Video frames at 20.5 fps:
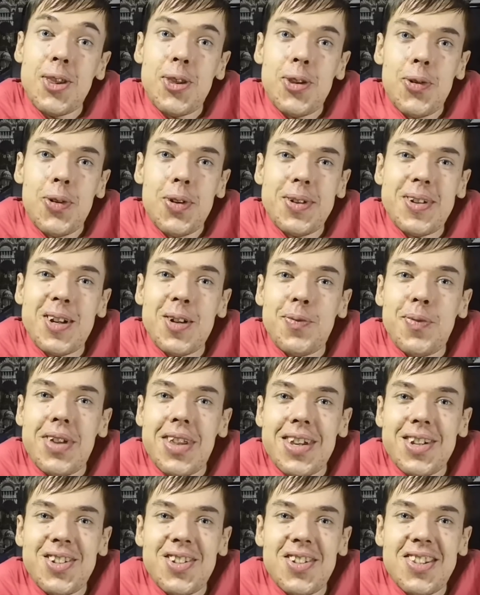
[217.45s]
только
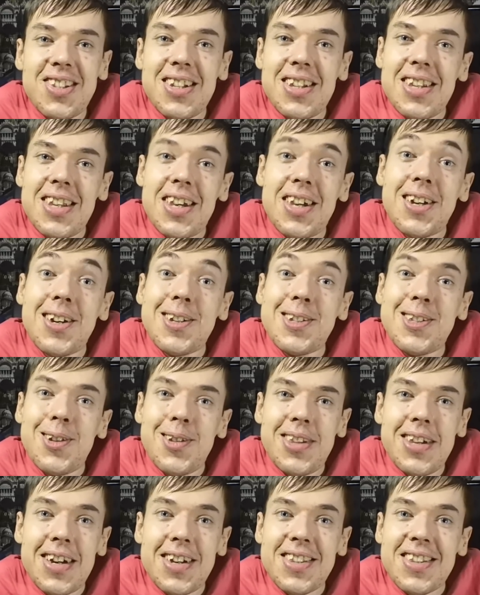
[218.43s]
положительные
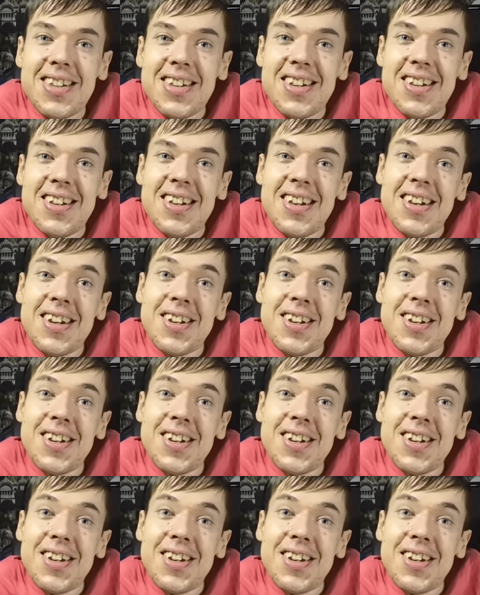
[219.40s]
результаты.